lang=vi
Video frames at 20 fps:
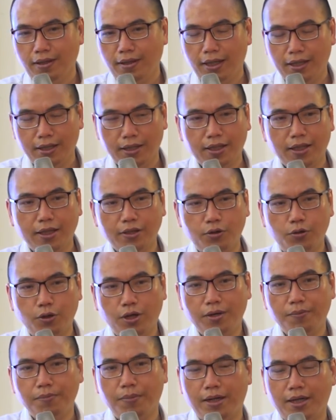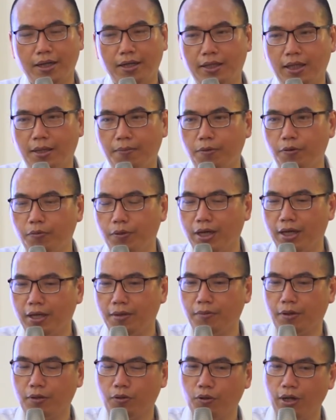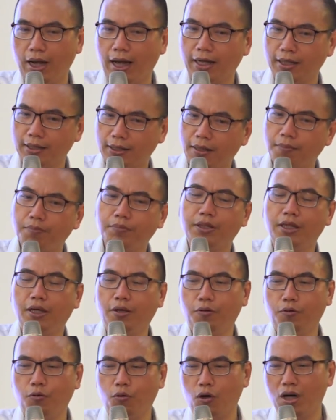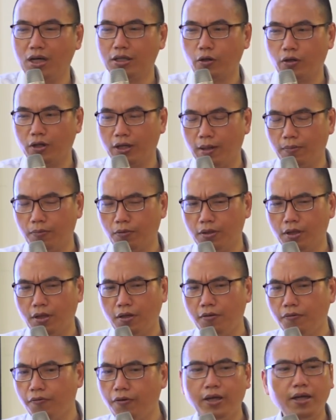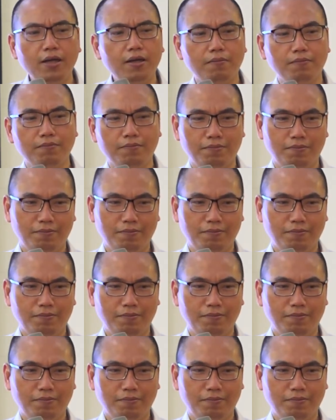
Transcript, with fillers: Nên những cái chuyến mà đi team building mà tốn hàng trăm triệu của các doanh nghiệp tôi thấy nó phí lắm.